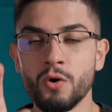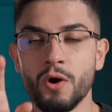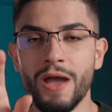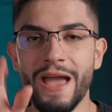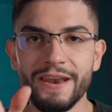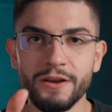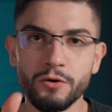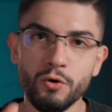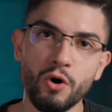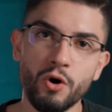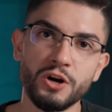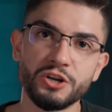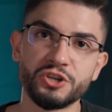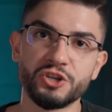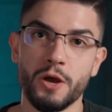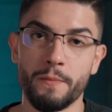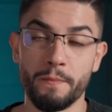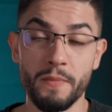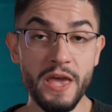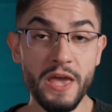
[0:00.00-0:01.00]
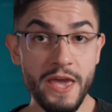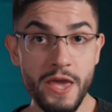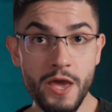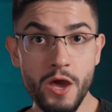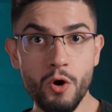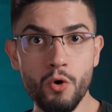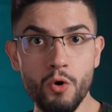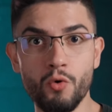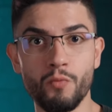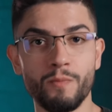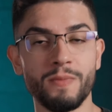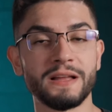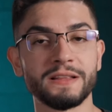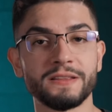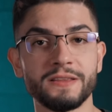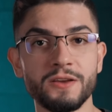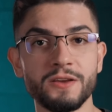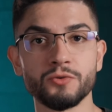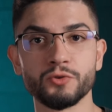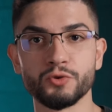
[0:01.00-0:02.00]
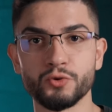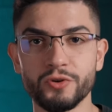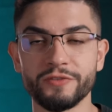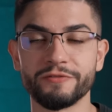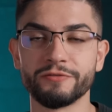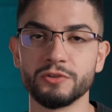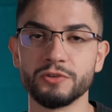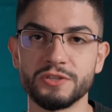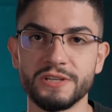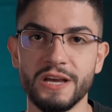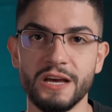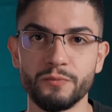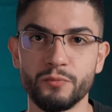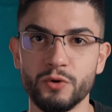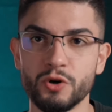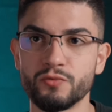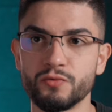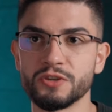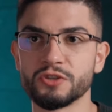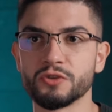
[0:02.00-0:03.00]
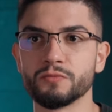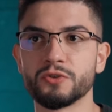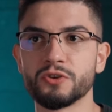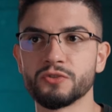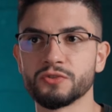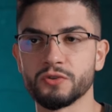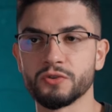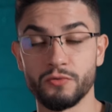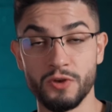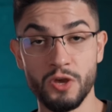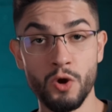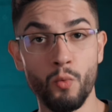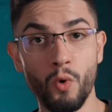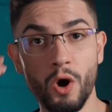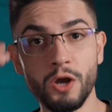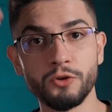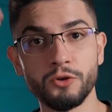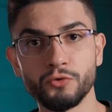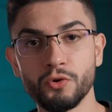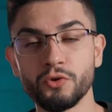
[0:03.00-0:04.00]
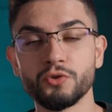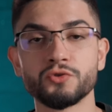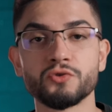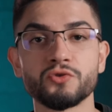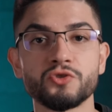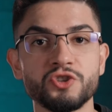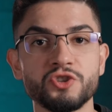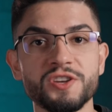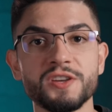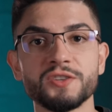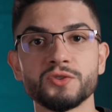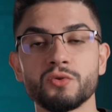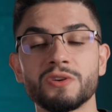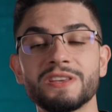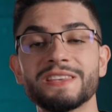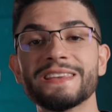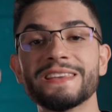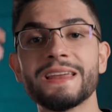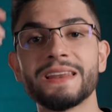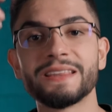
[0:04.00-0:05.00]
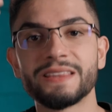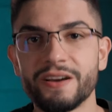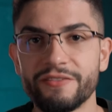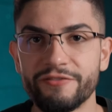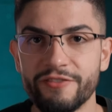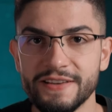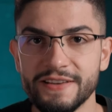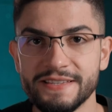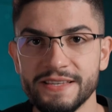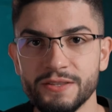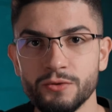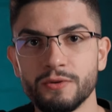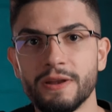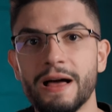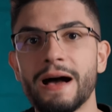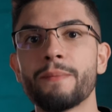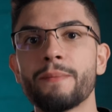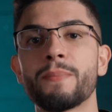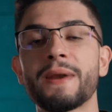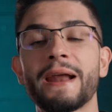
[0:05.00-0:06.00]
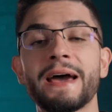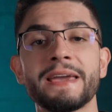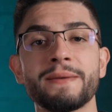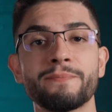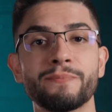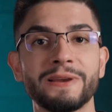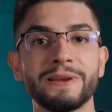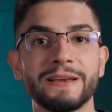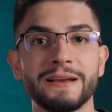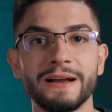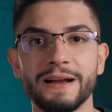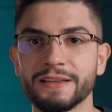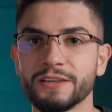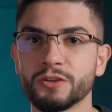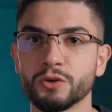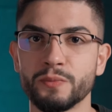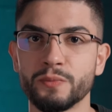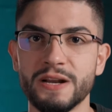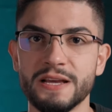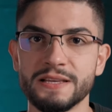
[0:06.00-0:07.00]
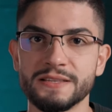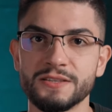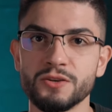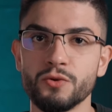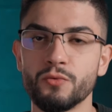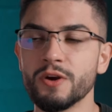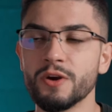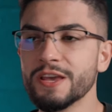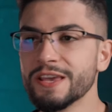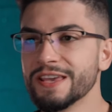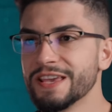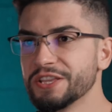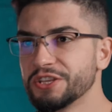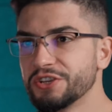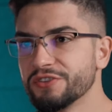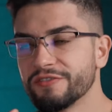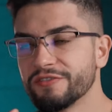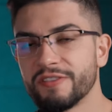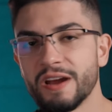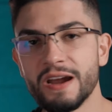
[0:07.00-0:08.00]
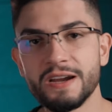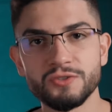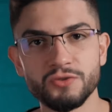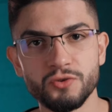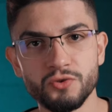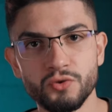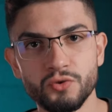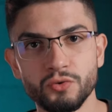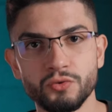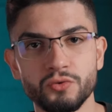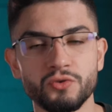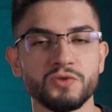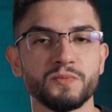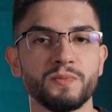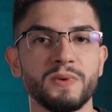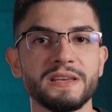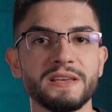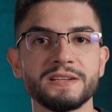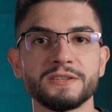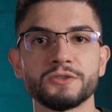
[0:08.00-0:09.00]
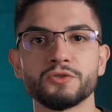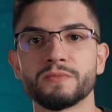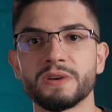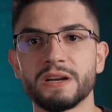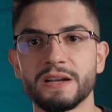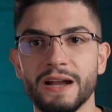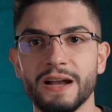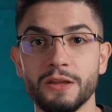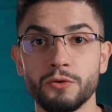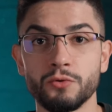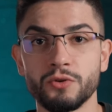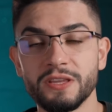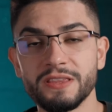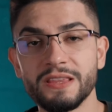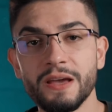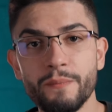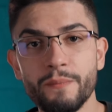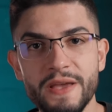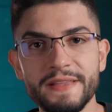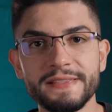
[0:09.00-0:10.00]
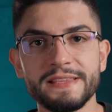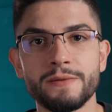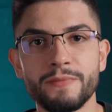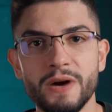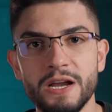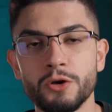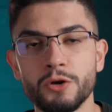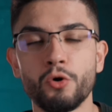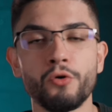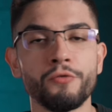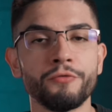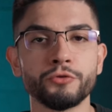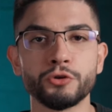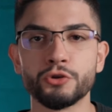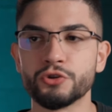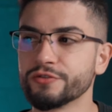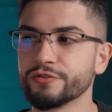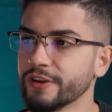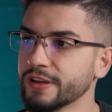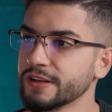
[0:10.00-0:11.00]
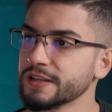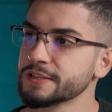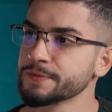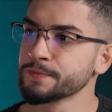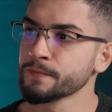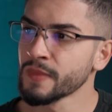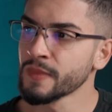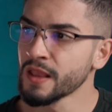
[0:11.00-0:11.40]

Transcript: Érico Rocha, eu, Matheus, sou influenciado pelo Russell Brunson. Eu olho todos os dias o que ele está fazendo lá para replicar aqui no Brasil e diversos outros players do mercado que também trabalham com funil de vendas